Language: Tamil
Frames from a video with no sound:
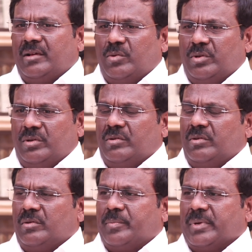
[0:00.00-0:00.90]
ஒரு
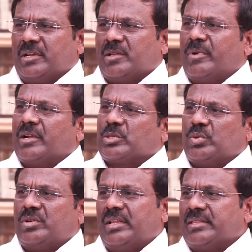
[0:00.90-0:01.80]
பதட்டமான
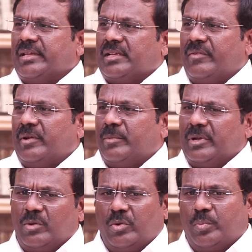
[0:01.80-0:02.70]
சூழ்நிலை தடிக்க வேண்டும்
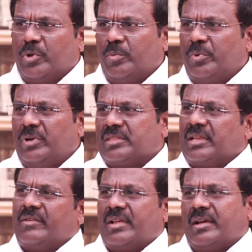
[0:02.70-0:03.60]
என்று ஒரு பொறுப்புள்ள
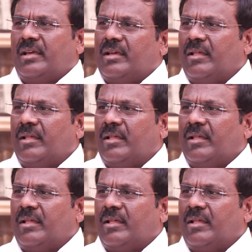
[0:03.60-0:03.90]
தலைவராக